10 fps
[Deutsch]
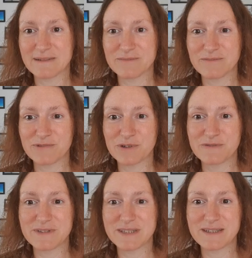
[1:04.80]
ähm,
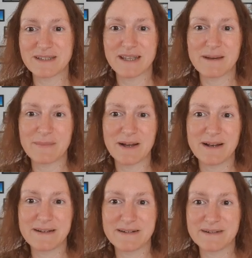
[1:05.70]
würden wir sie sicher
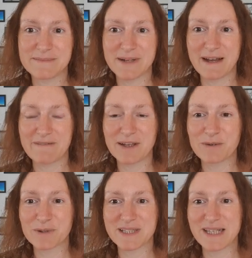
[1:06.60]
mal ähm, in
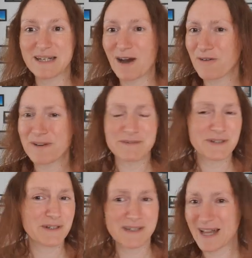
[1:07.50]
Erwägung ziehen, auch wenn
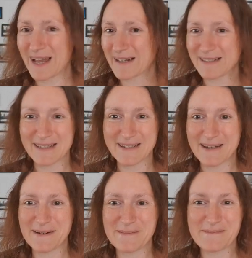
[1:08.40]
wir sonst eigentlich
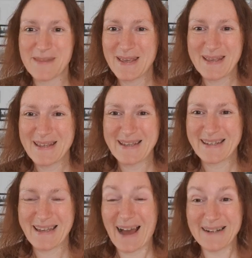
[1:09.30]
ähm,
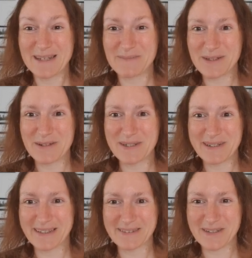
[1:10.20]
gar nicht mit
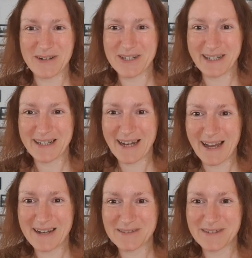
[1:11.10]
deutsche, deutschen
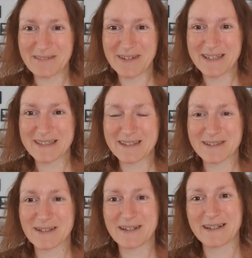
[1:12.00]
Reedereien unterwegs sind,
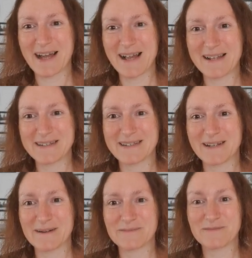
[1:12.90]
sondern halt
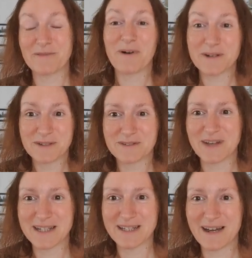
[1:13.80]
ähm,
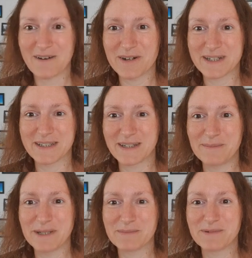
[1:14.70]
vorzugsweise ja Royal
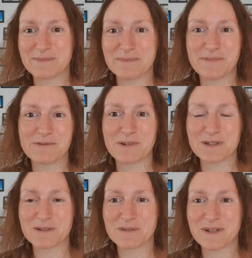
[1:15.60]
Caribbean be
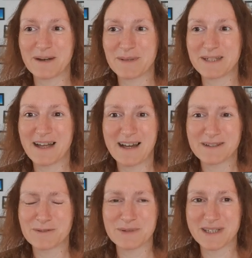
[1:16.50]
bevorzugen, aber da
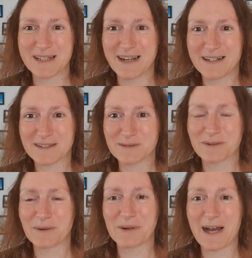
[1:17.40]
tut sich leider
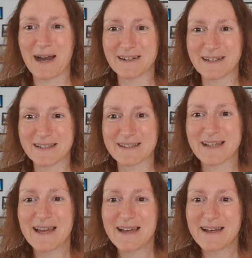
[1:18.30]
noch gar nichts.
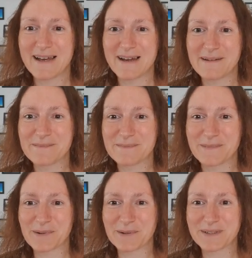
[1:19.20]

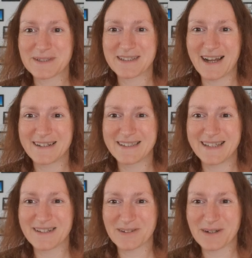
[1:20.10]
Ähm, und da die
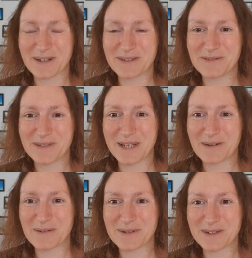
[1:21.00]
Sehnsucht nach Schiff sehr
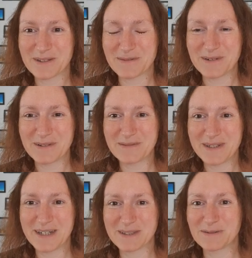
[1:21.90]
groß ist, würden
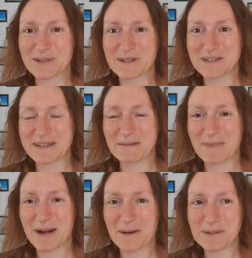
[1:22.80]
wir das durchaus dann
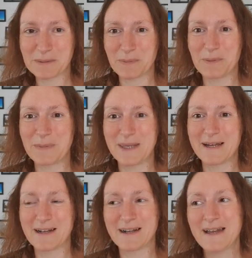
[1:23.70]
mal
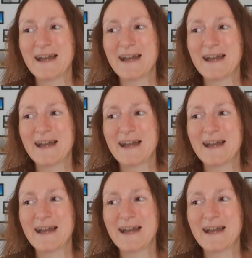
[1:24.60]
ausprobieren.